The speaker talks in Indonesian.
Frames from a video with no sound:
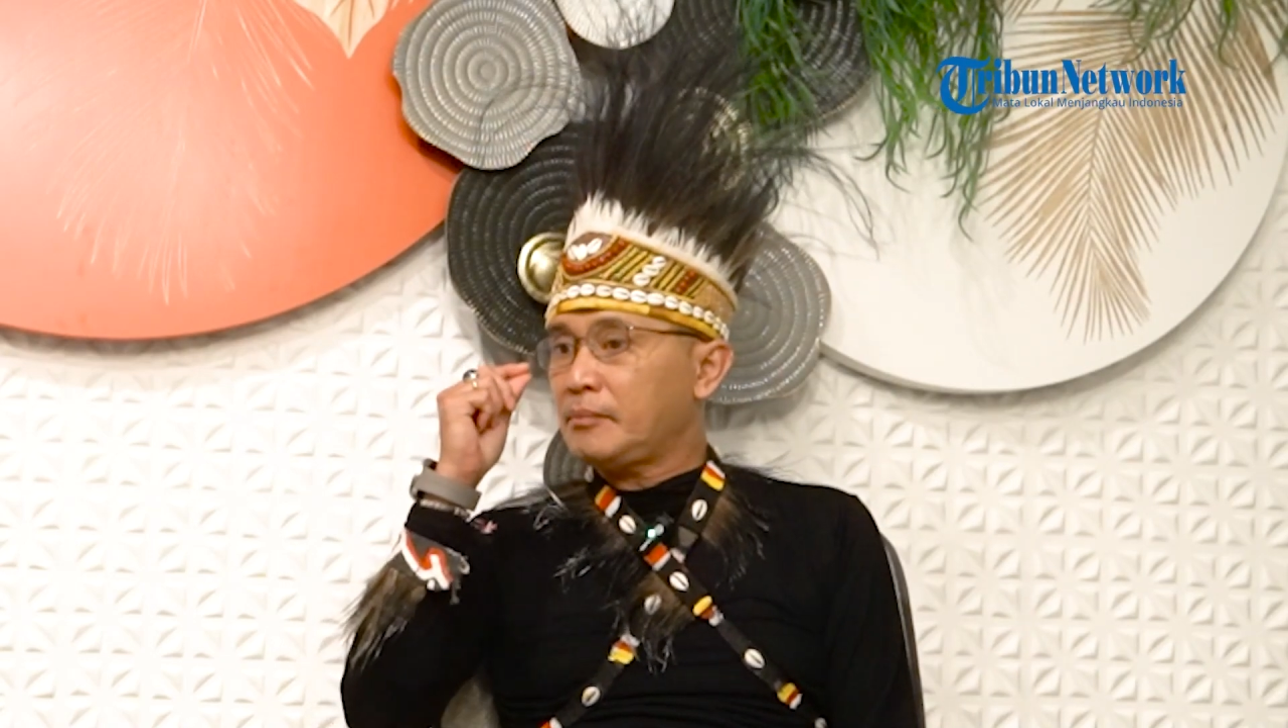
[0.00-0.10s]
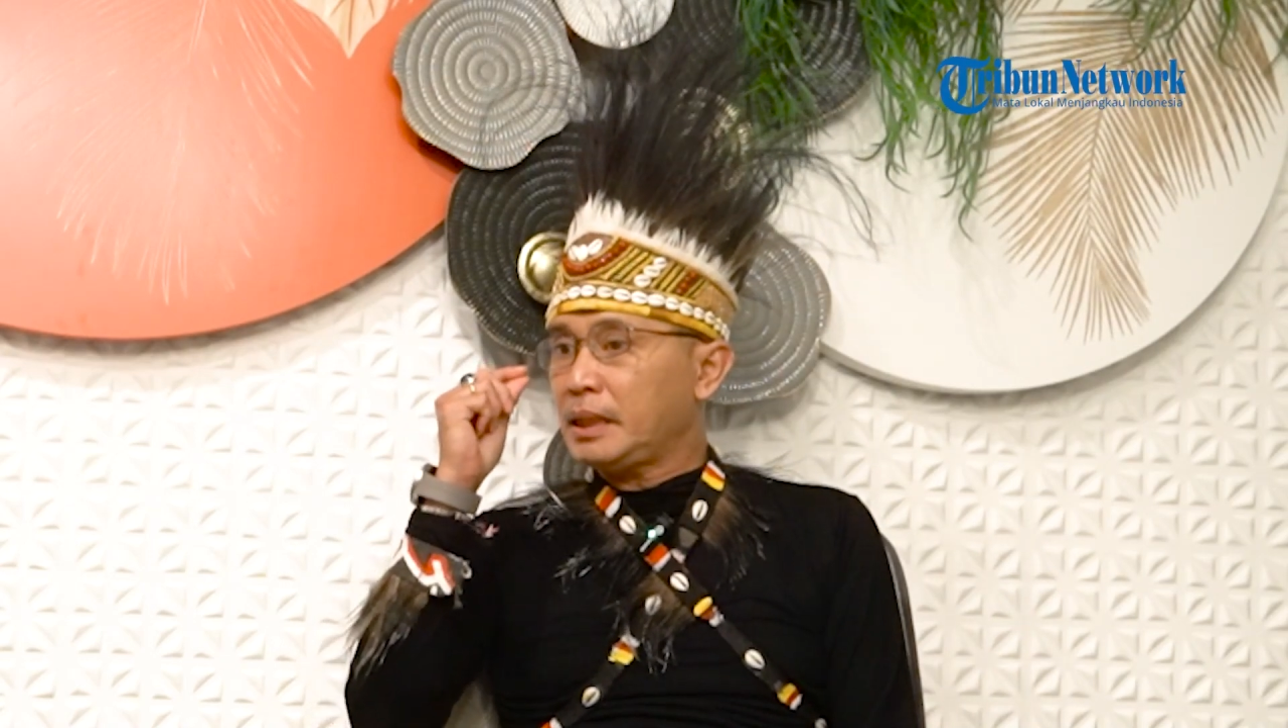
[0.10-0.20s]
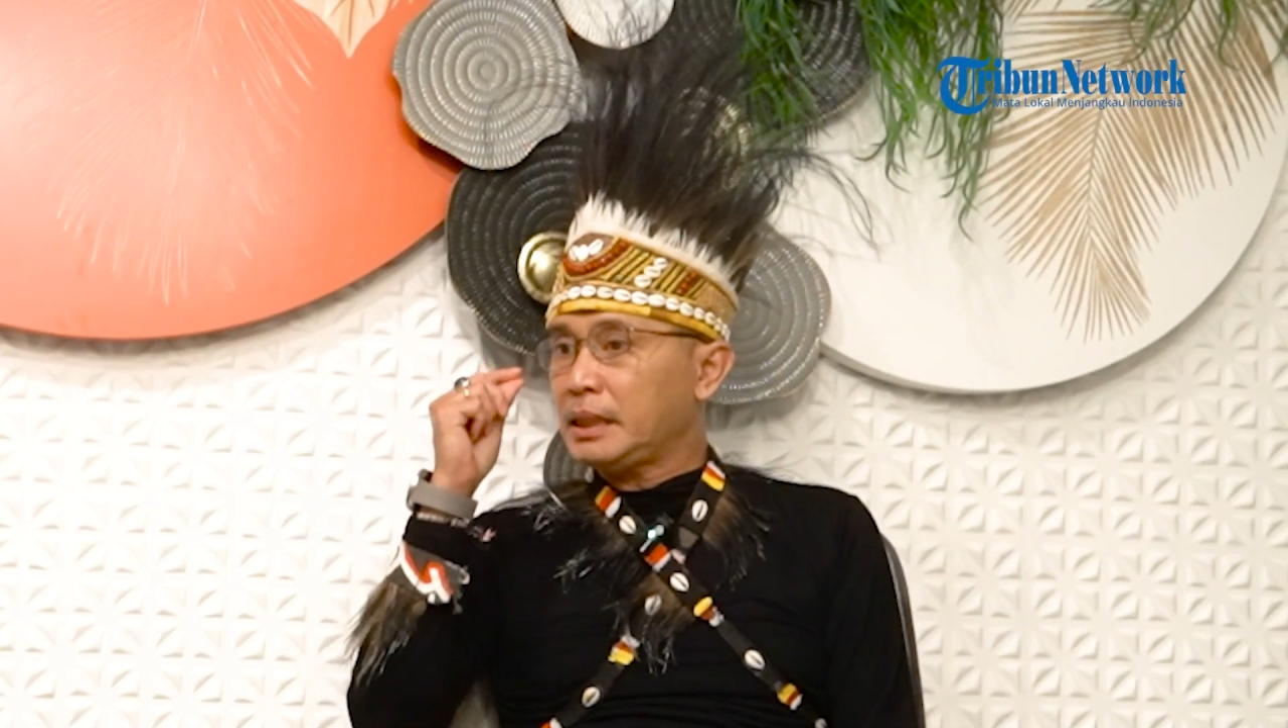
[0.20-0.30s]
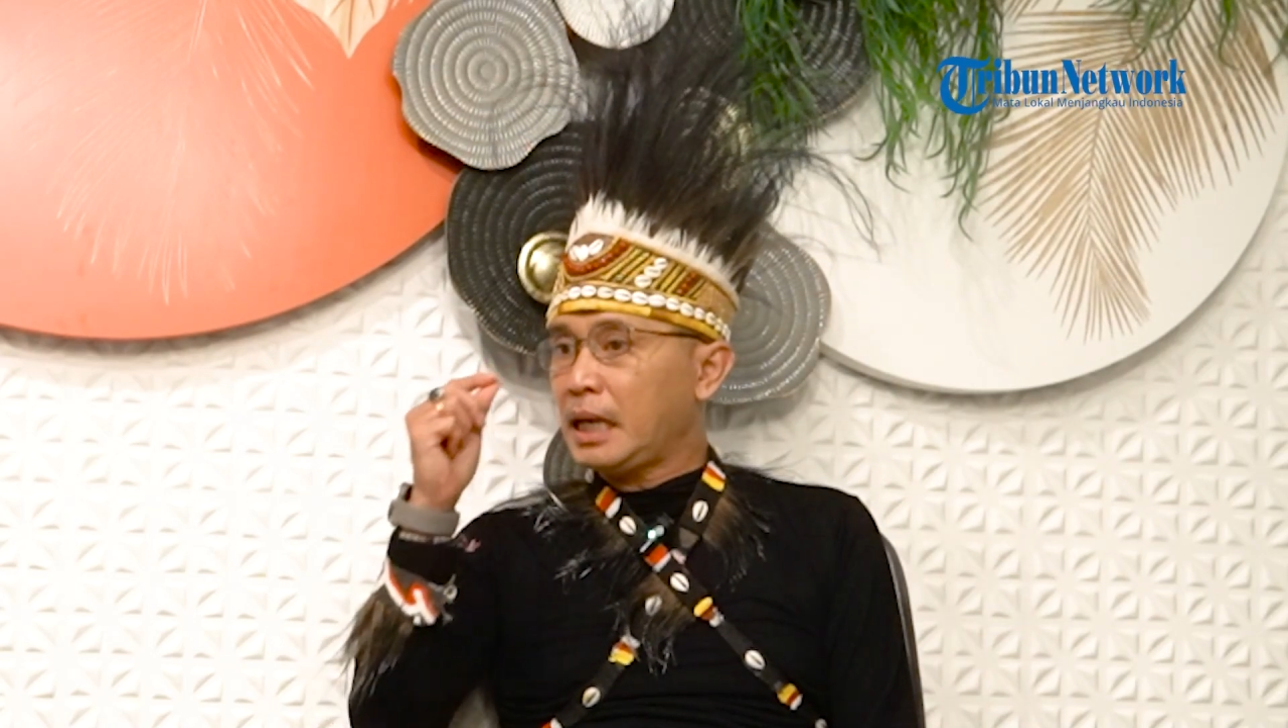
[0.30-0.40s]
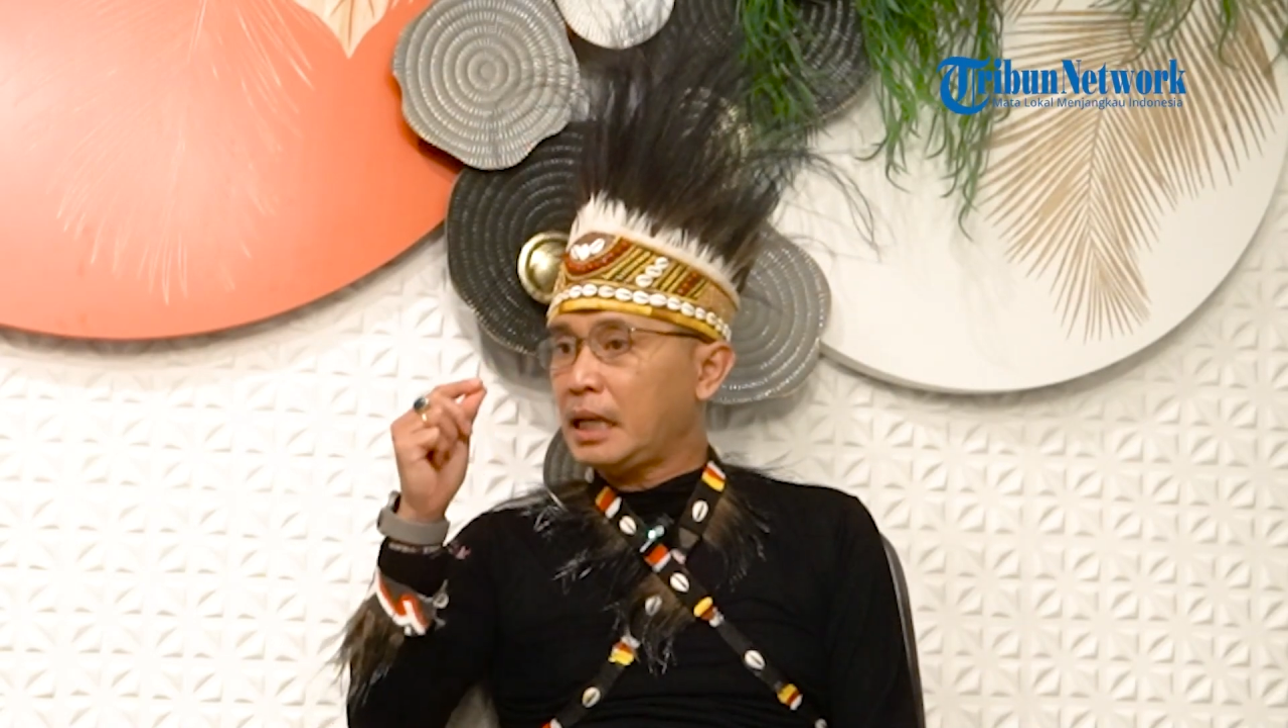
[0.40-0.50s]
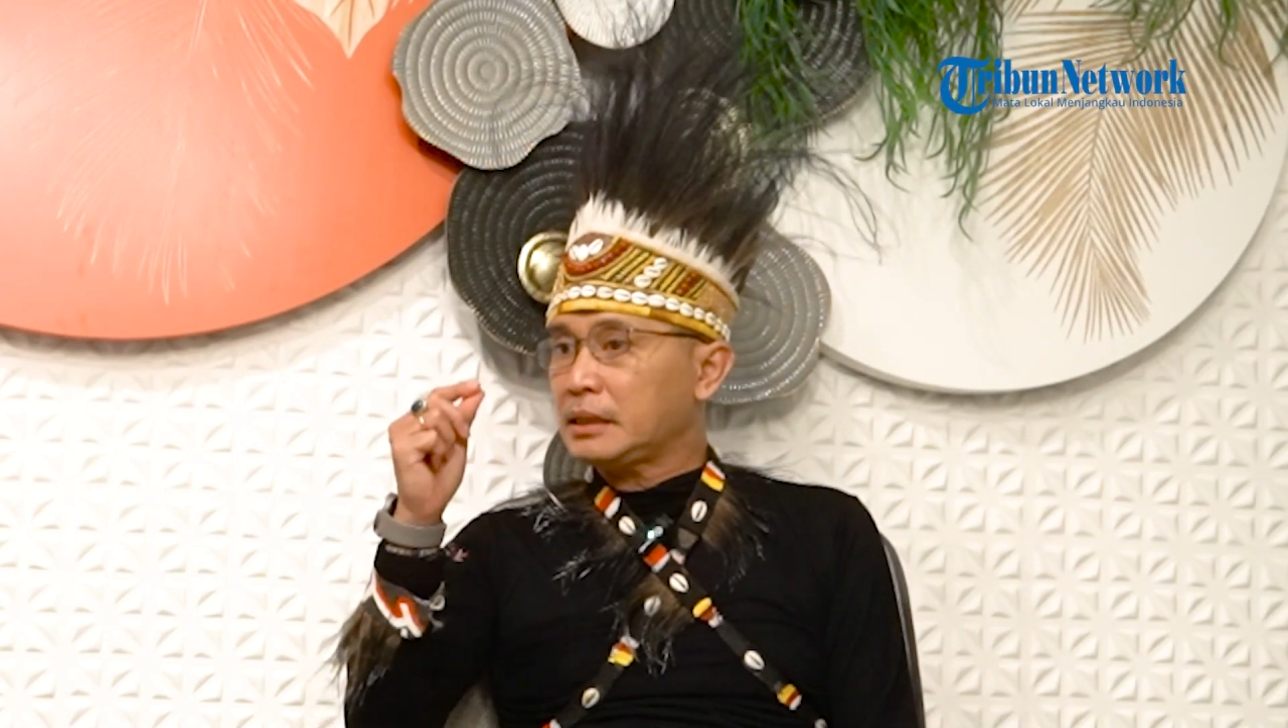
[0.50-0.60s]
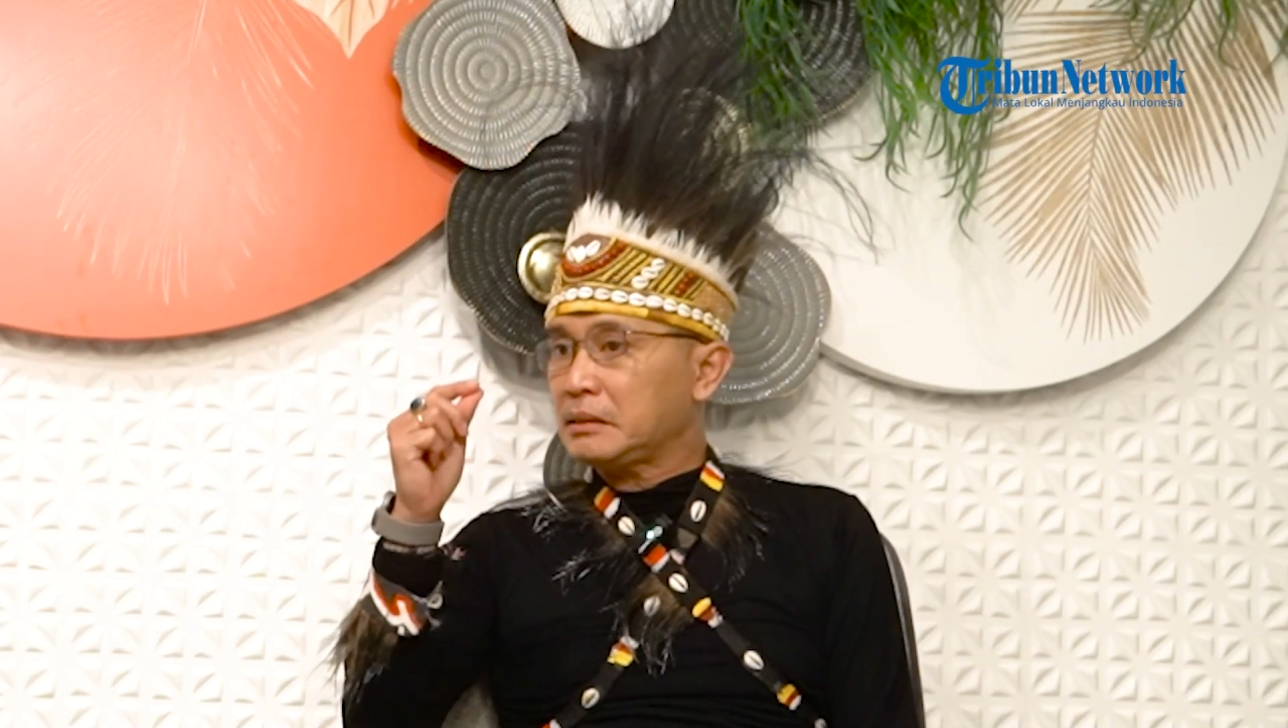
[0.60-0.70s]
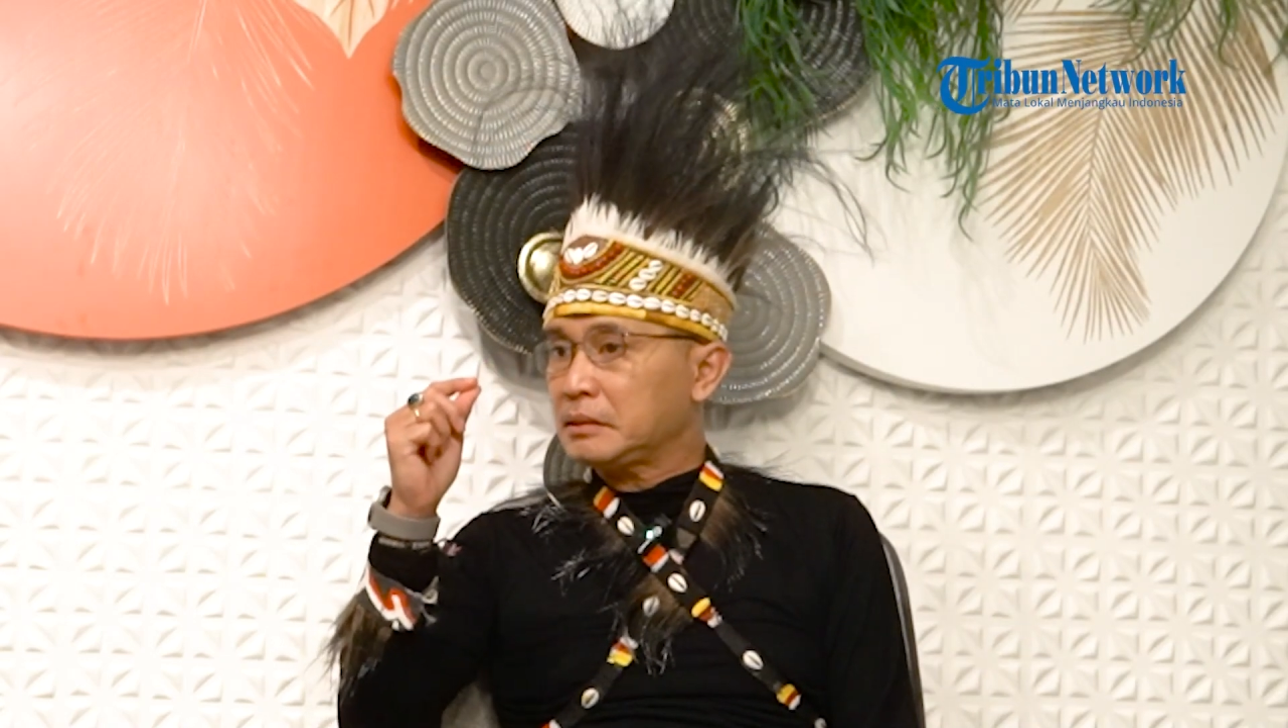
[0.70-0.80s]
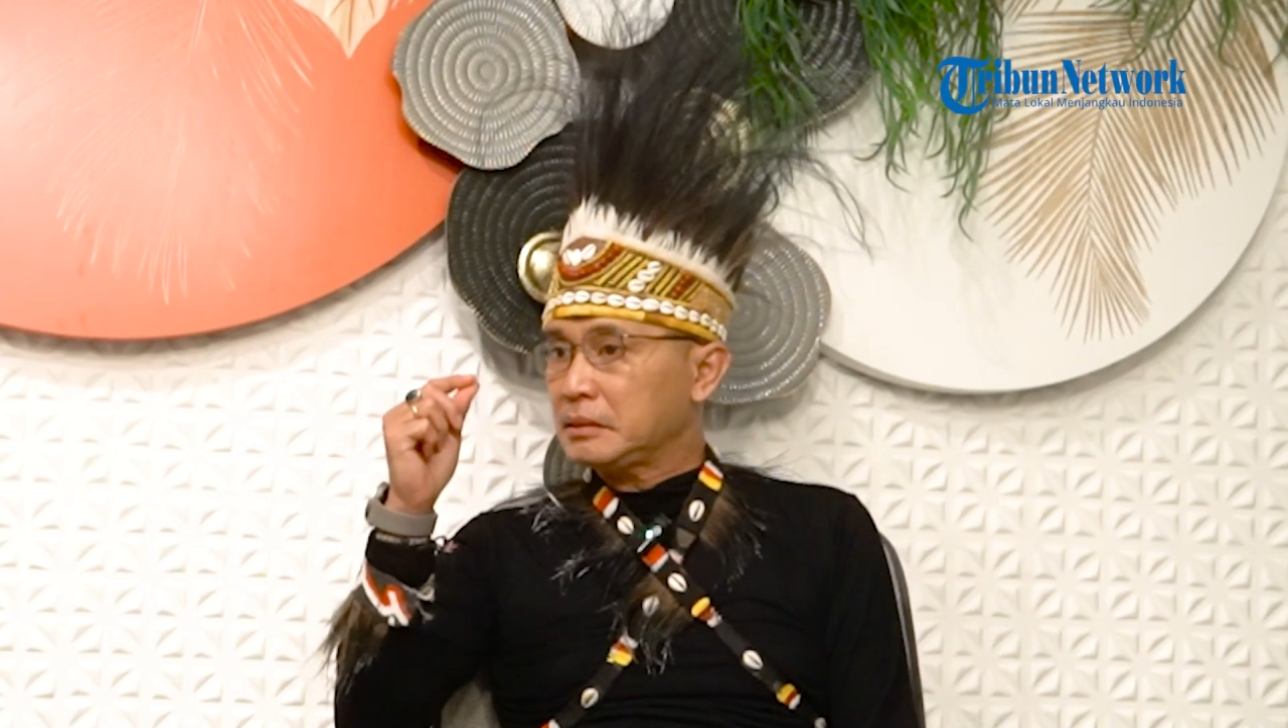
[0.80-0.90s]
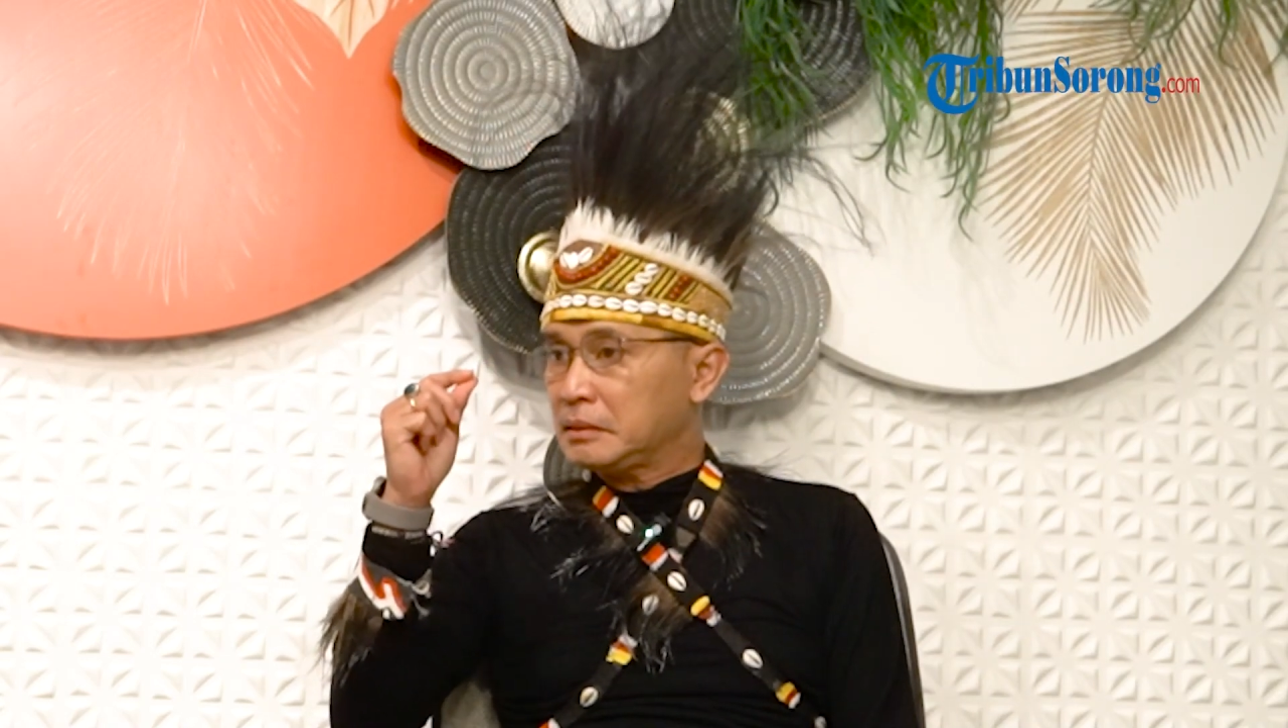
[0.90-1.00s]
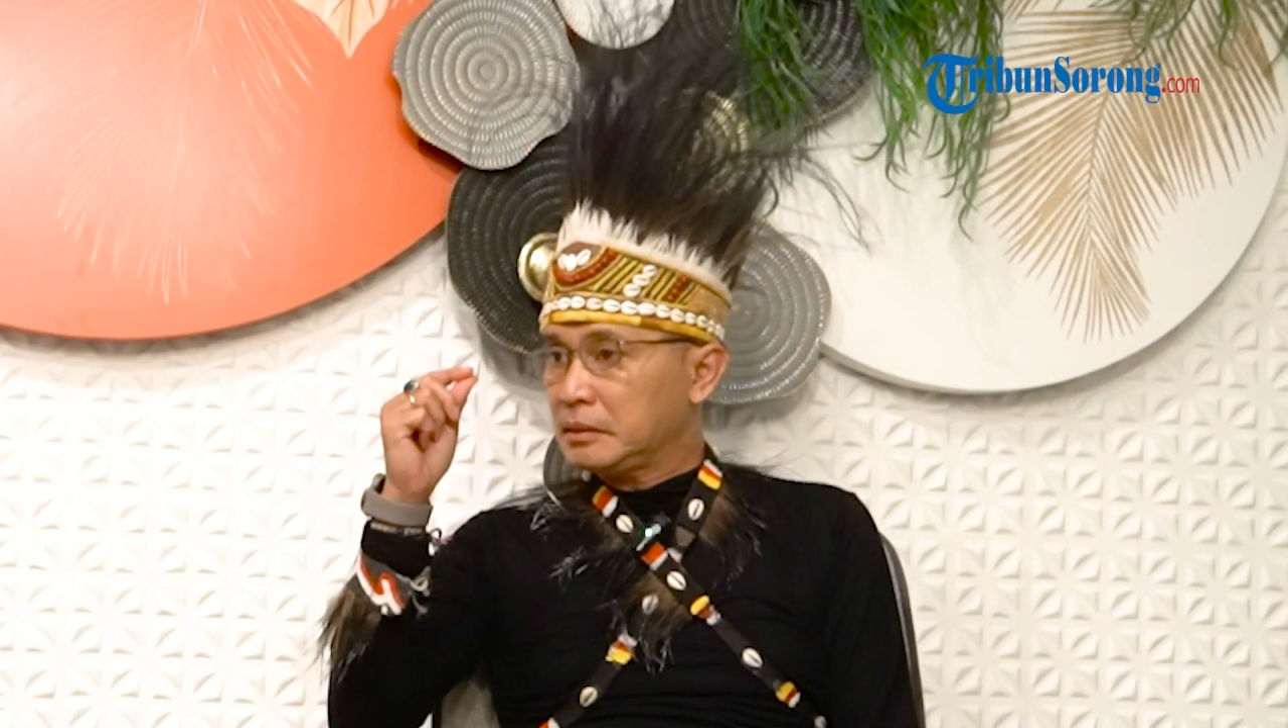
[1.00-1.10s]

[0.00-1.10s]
melihat